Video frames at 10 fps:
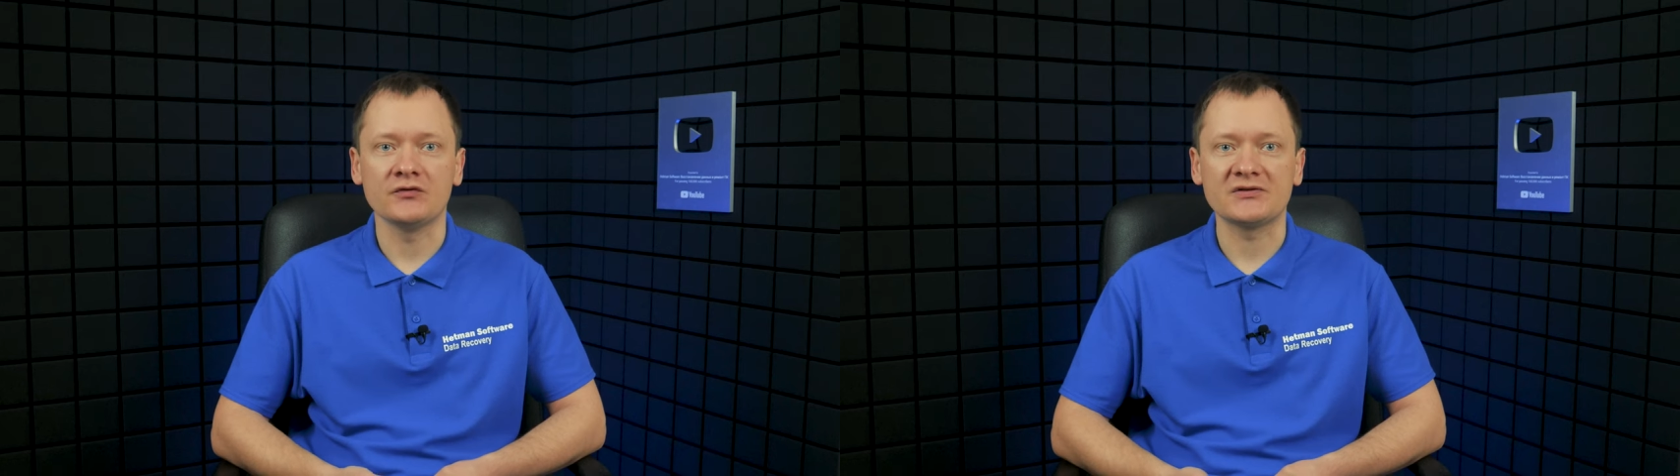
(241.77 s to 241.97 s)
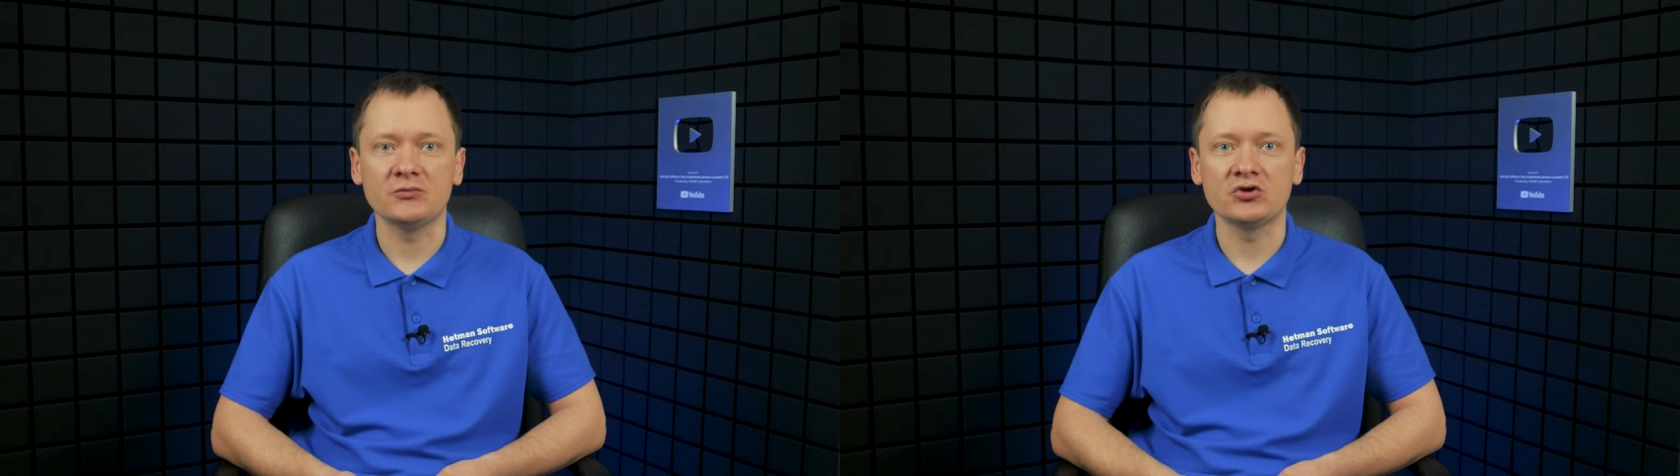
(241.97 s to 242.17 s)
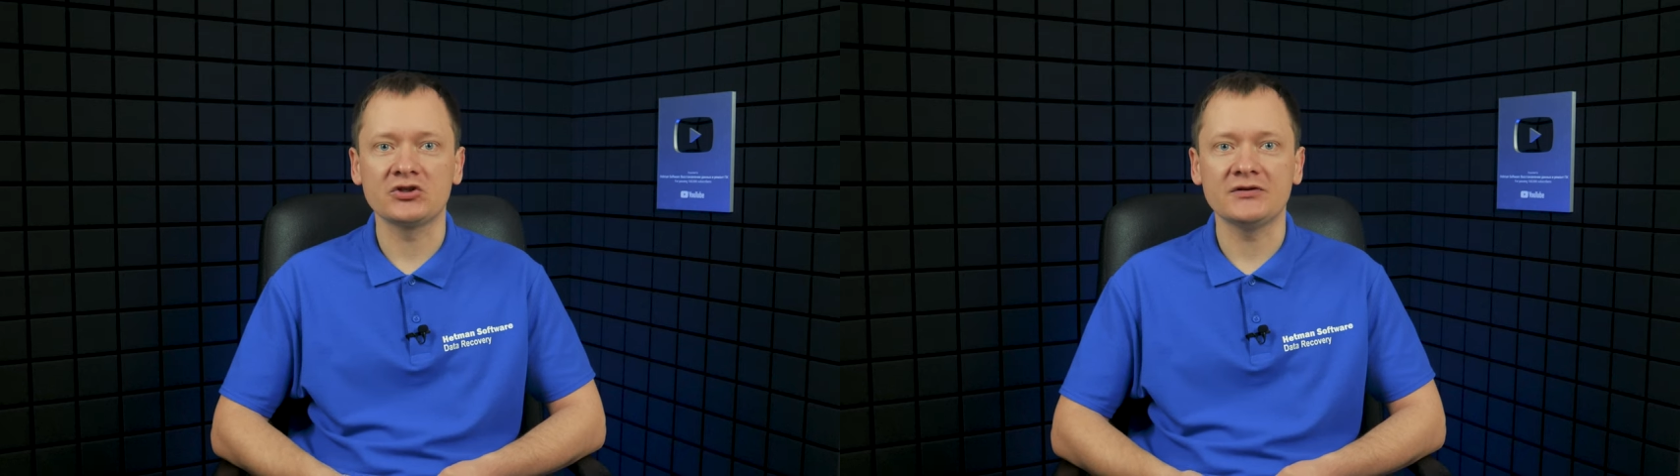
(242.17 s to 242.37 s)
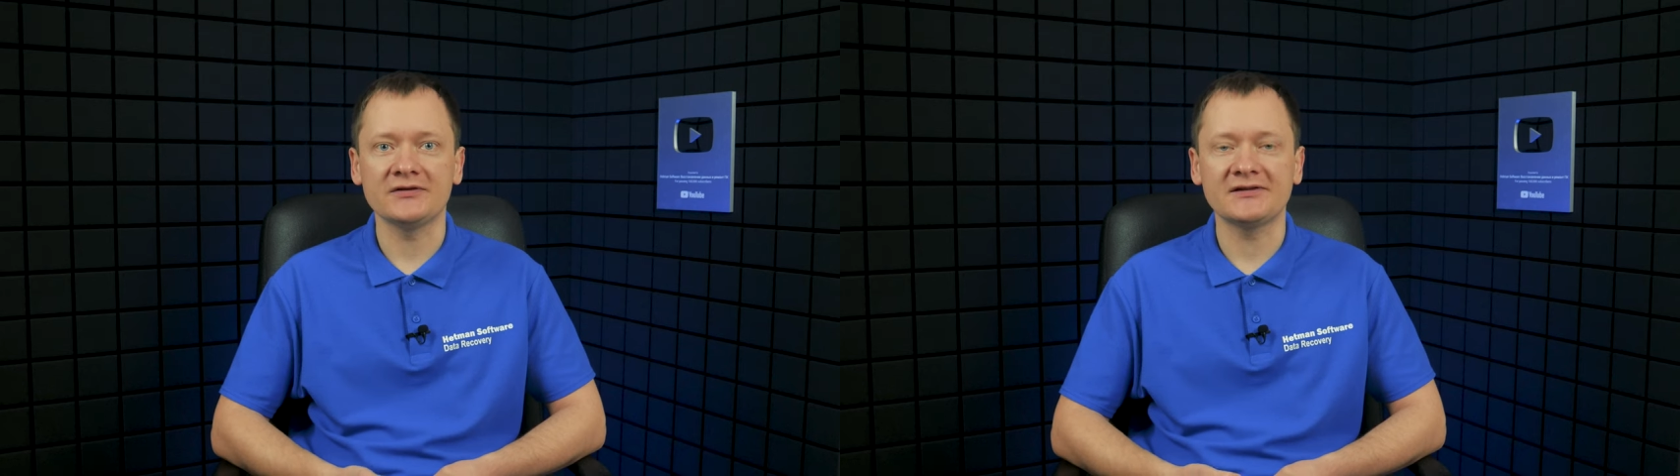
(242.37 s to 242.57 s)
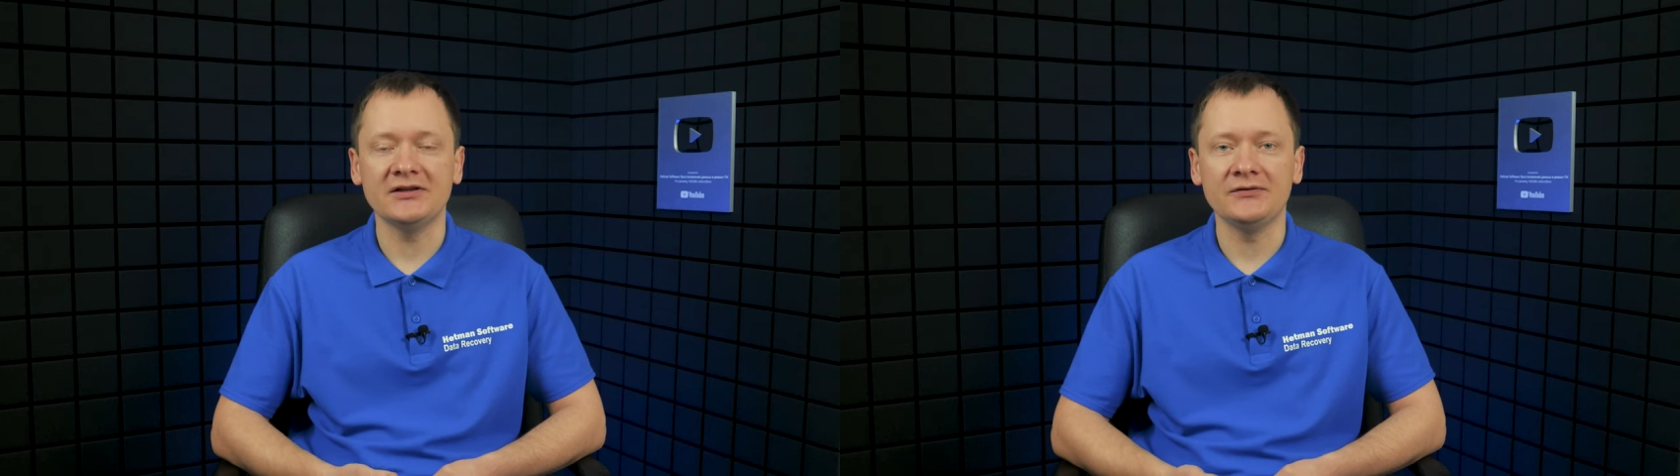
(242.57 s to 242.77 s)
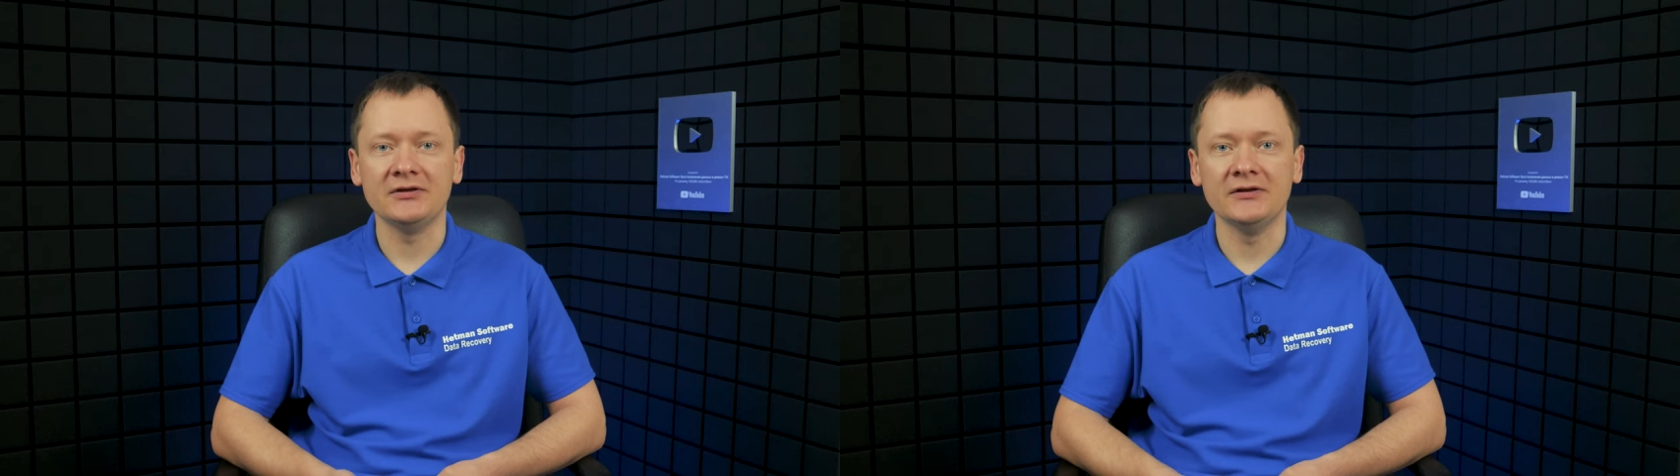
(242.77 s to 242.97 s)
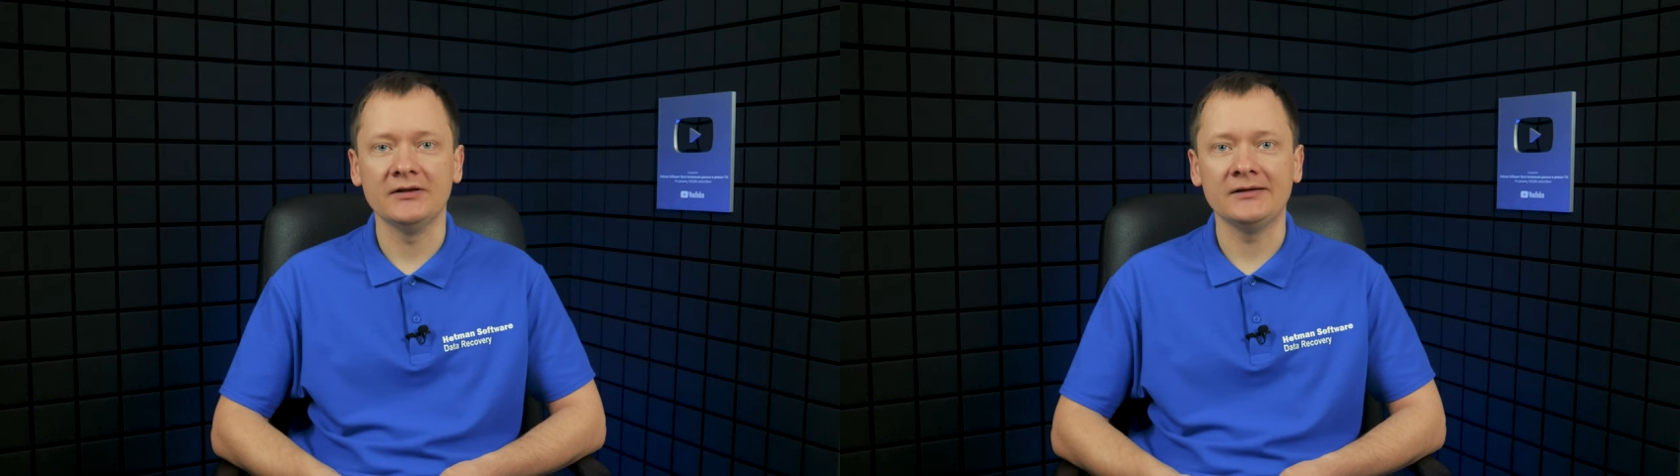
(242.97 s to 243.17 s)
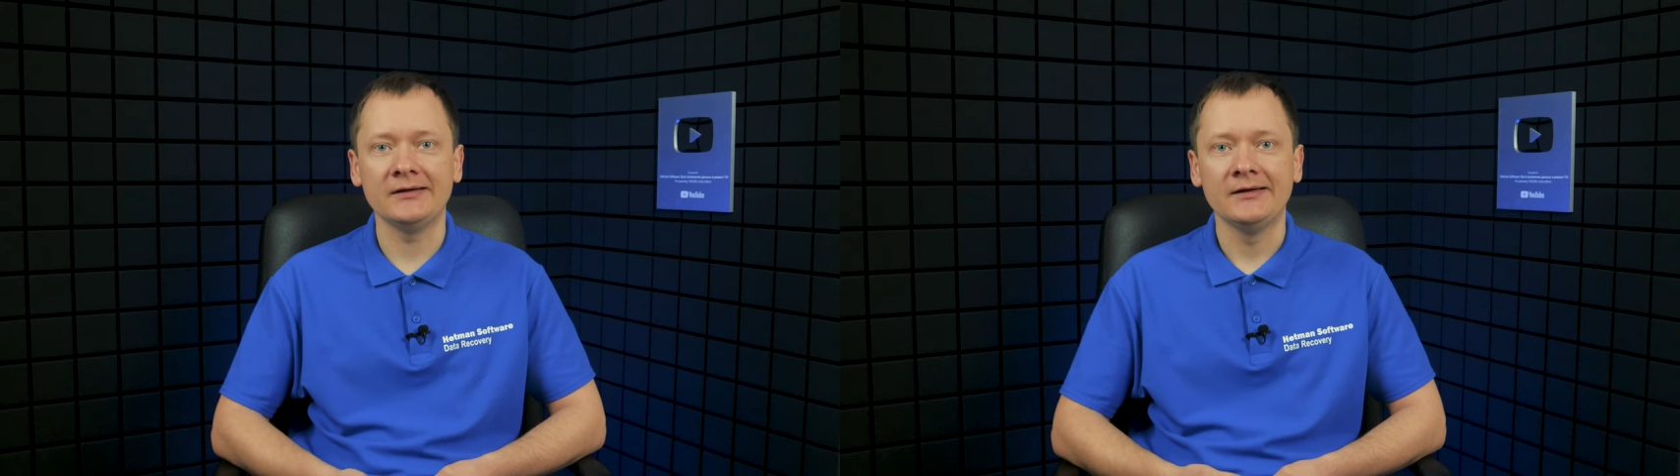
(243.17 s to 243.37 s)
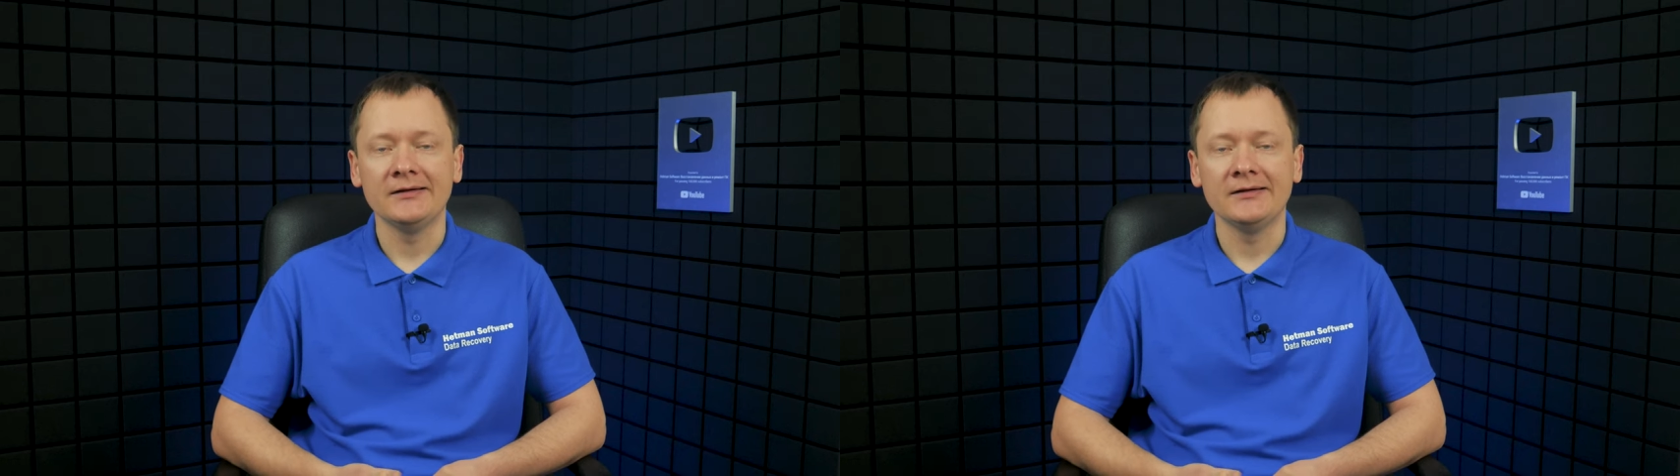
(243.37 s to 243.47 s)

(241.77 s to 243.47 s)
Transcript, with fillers: сможете восстановить данные